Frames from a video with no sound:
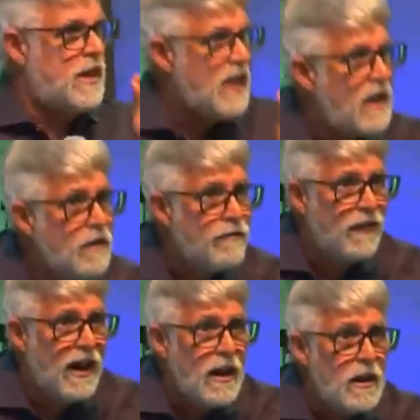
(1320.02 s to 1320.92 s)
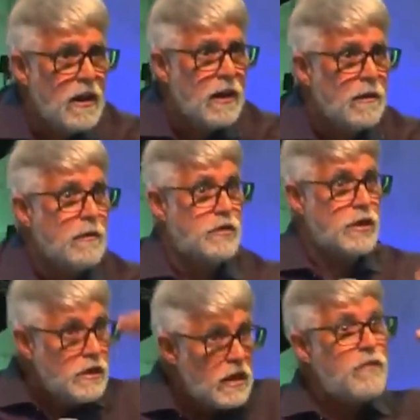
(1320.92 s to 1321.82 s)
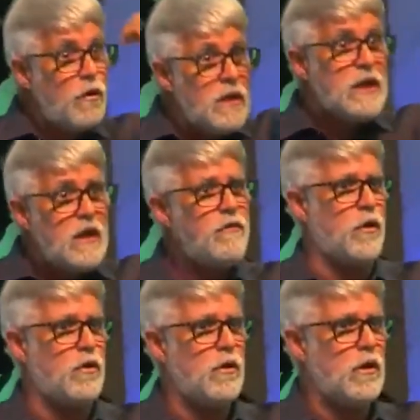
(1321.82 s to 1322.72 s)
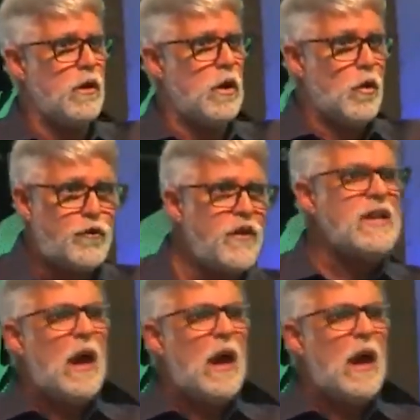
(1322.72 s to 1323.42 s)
que ele vai de nível em nível. O